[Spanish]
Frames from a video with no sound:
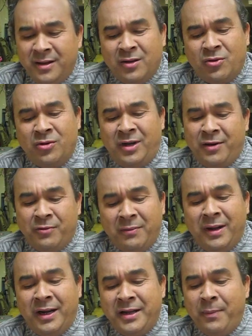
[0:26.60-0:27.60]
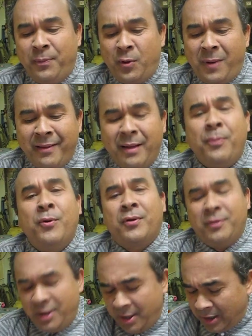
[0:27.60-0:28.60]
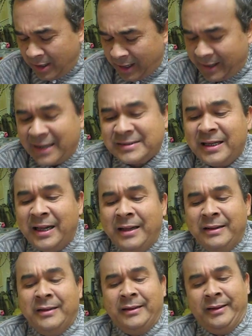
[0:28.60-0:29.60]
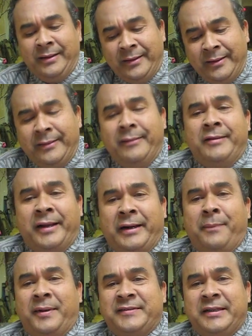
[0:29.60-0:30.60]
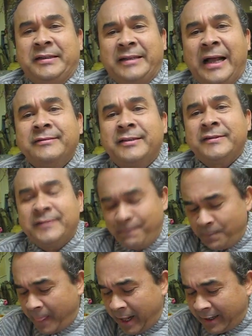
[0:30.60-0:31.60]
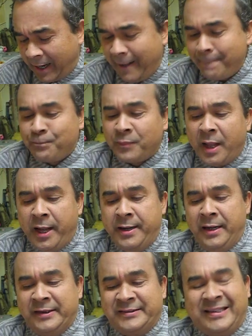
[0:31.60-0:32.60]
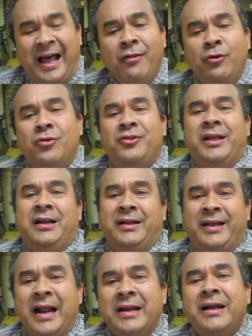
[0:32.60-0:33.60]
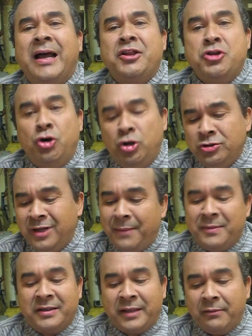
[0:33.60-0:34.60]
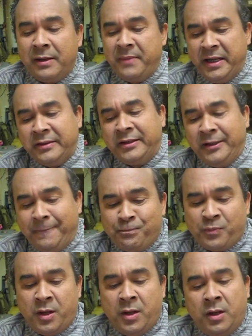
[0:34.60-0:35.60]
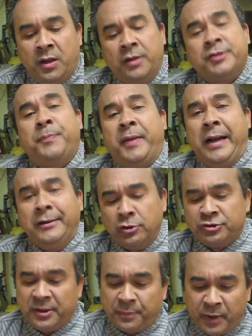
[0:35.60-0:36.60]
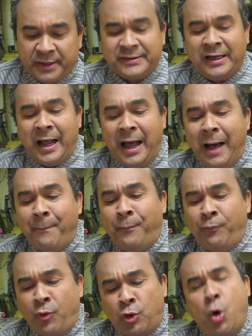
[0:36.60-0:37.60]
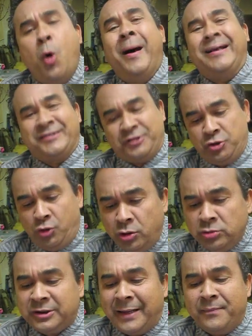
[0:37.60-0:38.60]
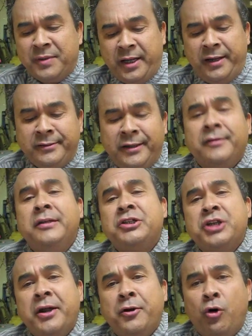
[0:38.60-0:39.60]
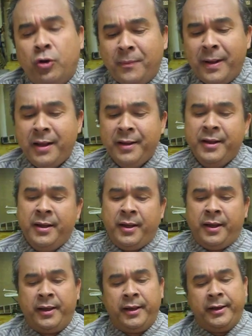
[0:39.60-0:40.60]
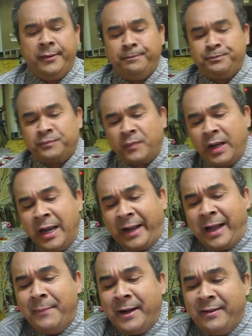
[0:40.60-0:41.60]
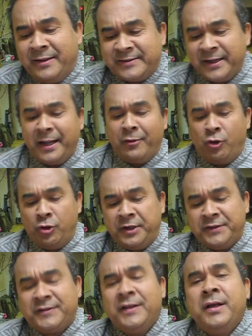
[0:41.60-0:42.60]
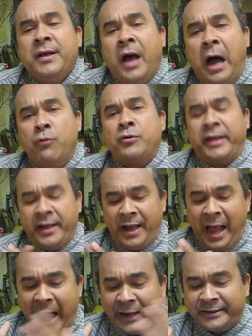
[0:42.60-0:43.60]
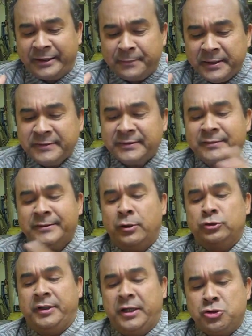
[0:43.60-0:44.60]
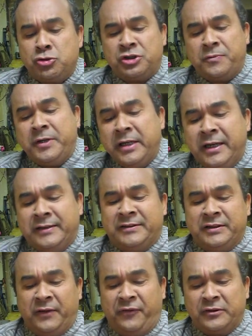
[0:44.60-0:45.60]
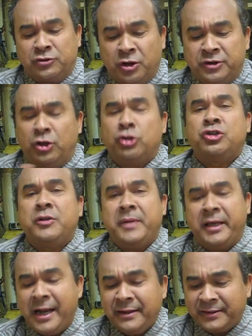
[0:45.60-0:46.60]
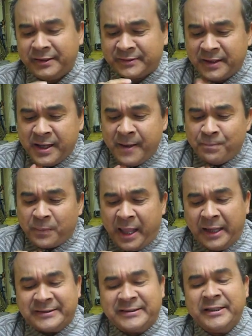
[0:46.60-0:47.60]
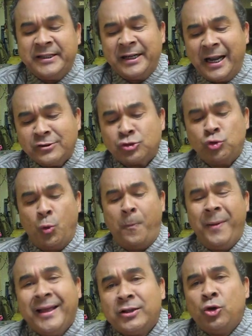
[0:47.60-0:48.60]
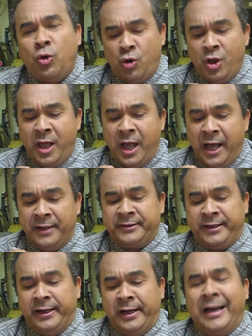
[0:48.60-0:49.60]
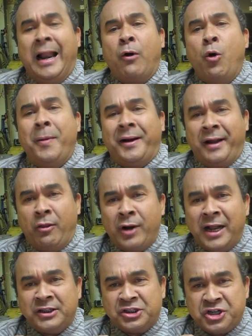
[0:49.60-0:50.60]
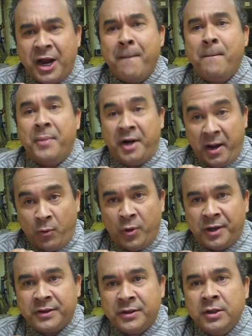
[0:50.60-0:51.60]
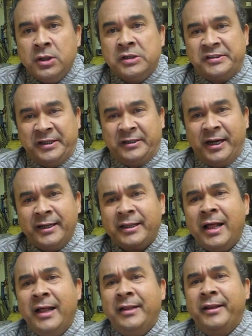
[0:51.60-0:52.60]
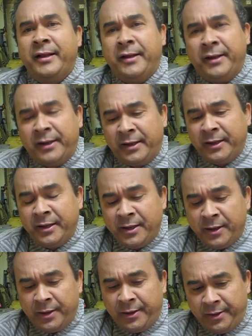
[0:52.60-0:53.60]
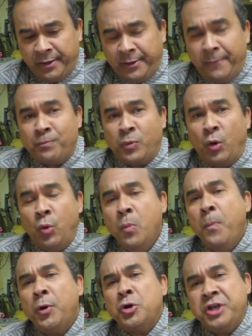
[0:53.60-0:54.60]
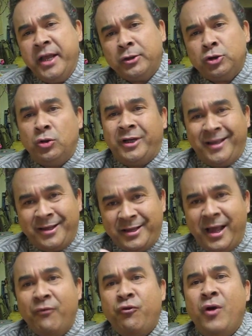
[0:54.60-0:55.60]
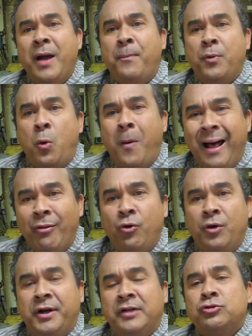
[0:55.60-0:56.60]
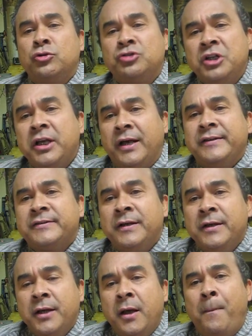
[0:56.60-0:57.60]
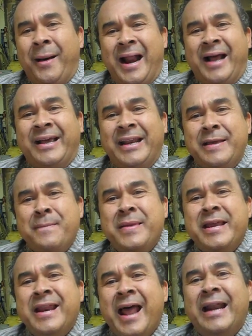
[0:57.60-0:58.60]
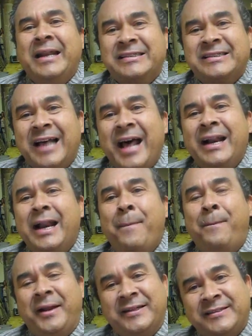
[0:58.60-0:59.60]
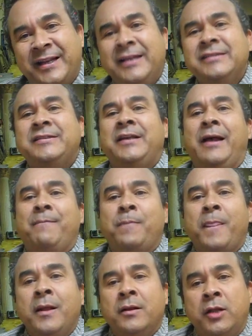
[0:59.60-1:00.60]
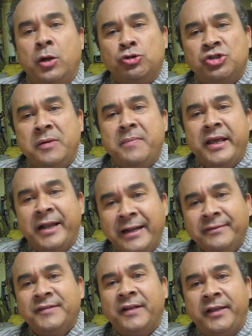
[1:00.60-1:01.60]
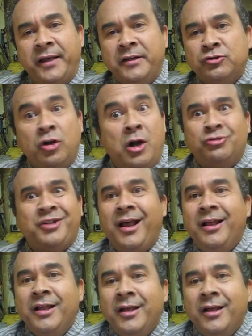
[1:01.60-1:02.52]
con la nueva ley aprobada por la Casa eh, de Representantes acá en el estado del Gran Cañón, lamentablemente. Esperándose pues la aprobación también de dicha norma en la Cámara de Senadores, aunque activistas de los derechos civiles y defensores de los inmigrantes exigirán su veto ante la gobernadora Jan Brewer. Se trata de Em, un proyecto que ya fue aprobado en estos días para criminalizar la presencia de los inmigrantes aquí en Arizona. O sea,